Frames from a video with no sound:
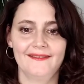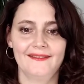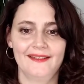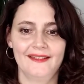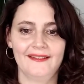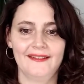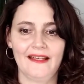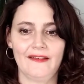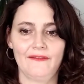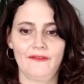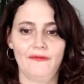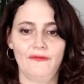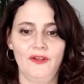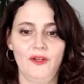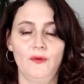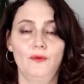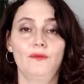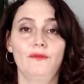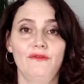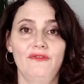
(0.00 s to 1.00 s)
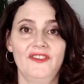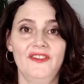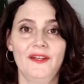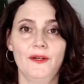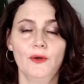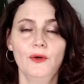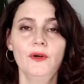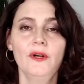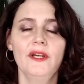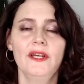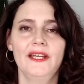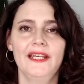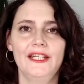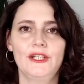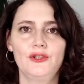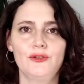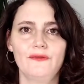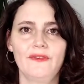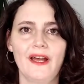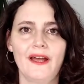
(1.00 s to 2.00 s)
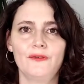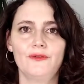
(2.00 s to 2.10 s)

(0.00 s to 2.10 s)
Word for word: qui t'avaient fait une vidéo et tu